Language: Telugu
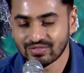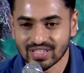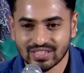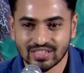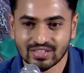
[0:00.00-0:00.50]

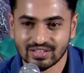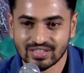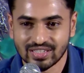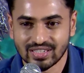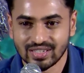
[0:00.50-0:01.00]
ఫ్రస్ట్రేషన్లో
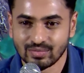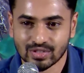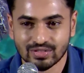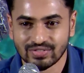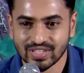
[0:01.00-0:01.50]
వచ్చారంటే
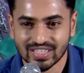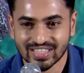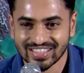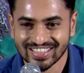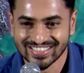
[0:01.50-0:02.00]
మొత్తం ఫెయిల్
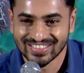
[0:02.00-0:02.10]
అయినట్టు